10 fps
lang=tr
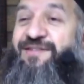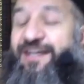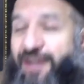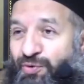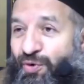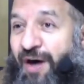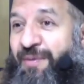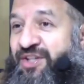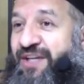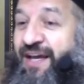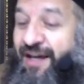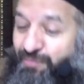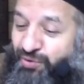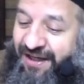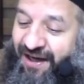Zaten yok ama işte
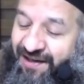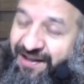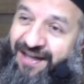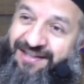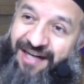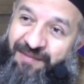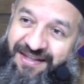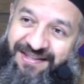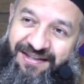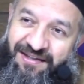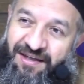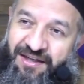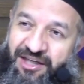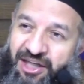burada Allah'ın rahmetinin